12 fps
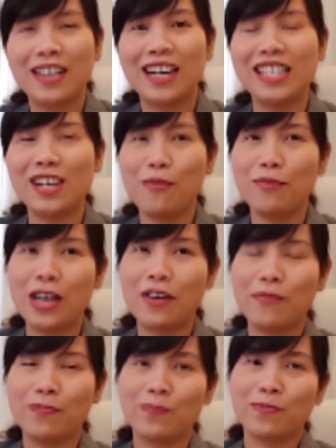ở trong ờ,
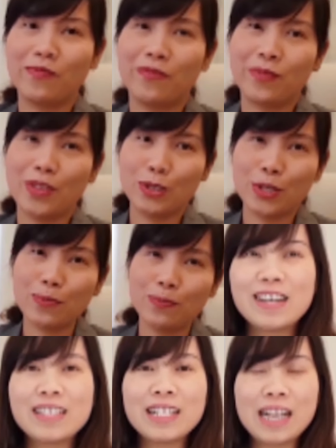YouTube.
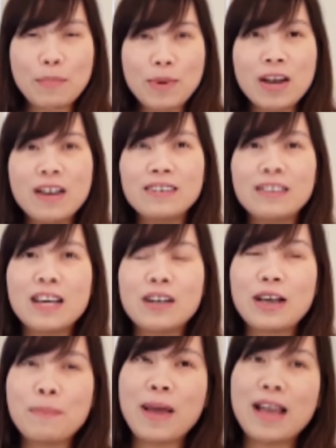Xin cảm ơn ờ,
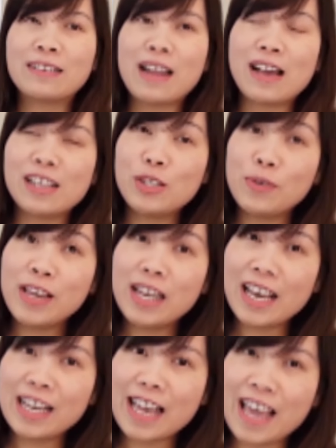các bạn đã chú ý
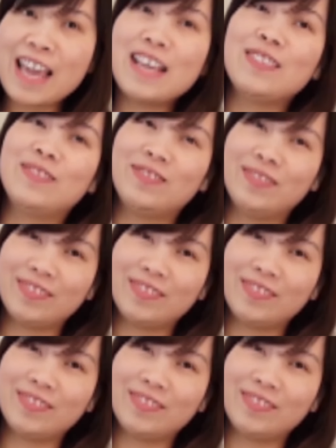lắng nghe.